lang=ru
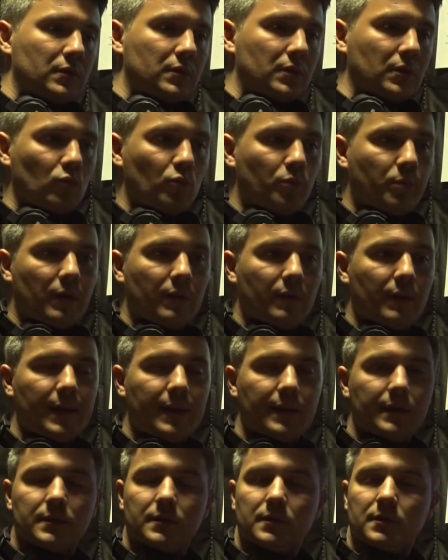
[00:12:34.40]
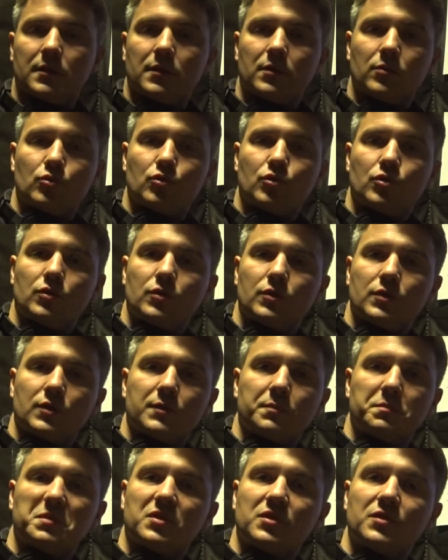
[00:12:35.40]
управляется очень
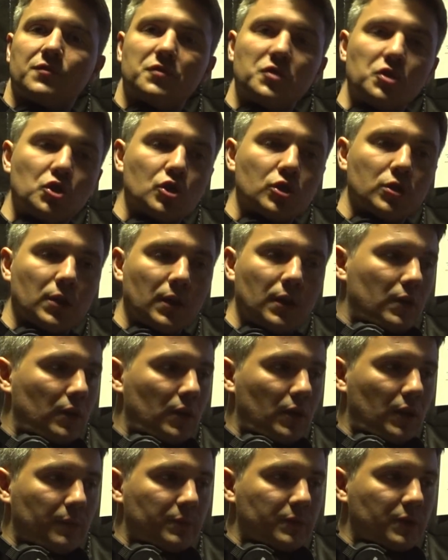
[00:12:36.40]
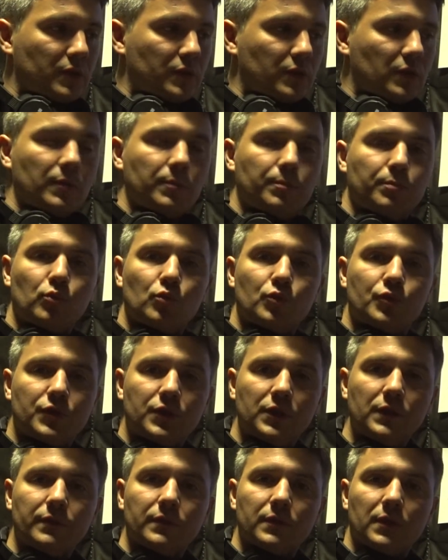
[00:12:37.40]
специфично, я бы сказал,
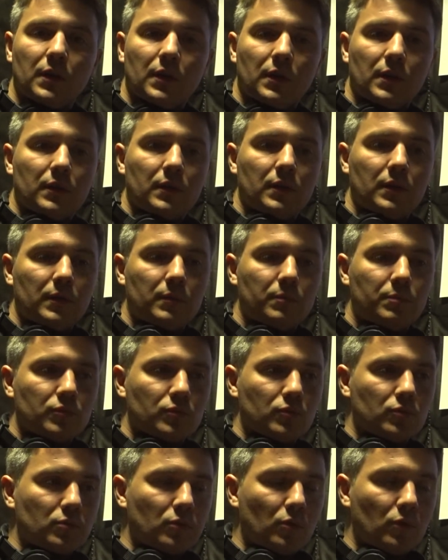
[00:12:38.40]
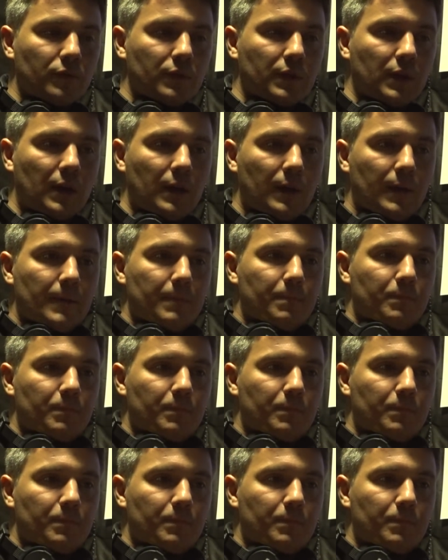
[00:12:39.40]
импульсивно и, безусловно,